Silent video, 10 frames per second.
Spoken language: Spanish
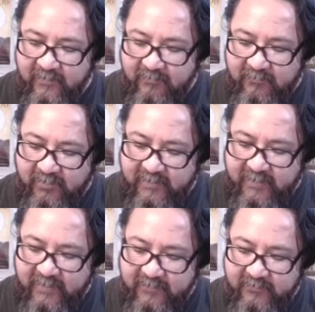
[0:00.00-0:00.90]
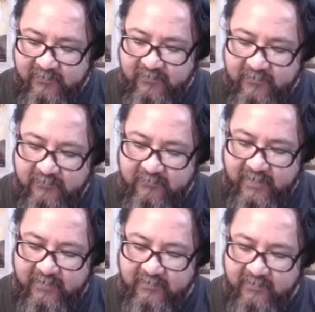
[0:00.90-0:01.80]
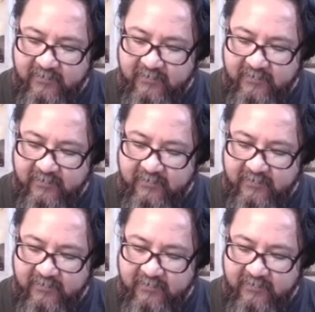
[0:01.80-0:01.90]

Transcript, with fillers: pero en este caso van